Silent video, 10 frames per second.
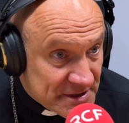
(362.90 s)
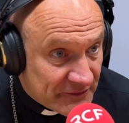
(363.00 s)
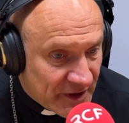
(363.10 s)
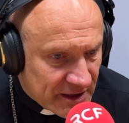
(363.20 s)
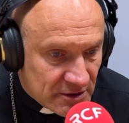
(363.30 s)

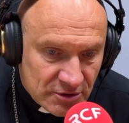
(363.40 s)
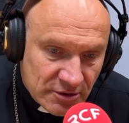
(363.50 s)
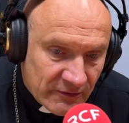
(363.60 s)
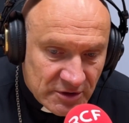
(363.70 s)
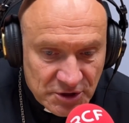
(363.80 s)
évêques
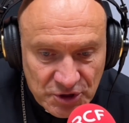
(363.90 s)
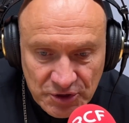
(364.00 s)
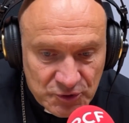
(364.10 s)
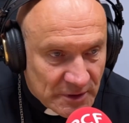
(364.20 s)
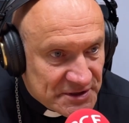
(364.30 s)
qui avaient été
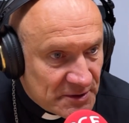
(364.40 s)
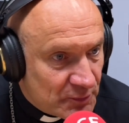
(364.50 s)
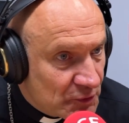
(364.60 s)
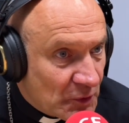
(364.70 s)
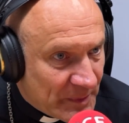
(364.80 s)
choisis
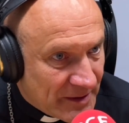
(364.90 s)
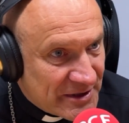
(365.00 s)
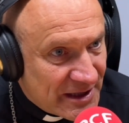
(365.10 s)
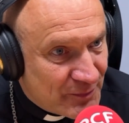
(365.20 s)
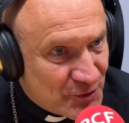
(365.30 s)
plutôt
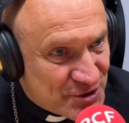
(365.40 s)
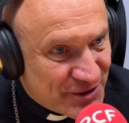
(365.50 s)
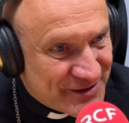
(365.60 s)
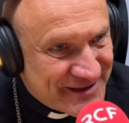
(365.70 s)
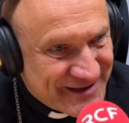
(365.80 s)
parmi les plus jeunes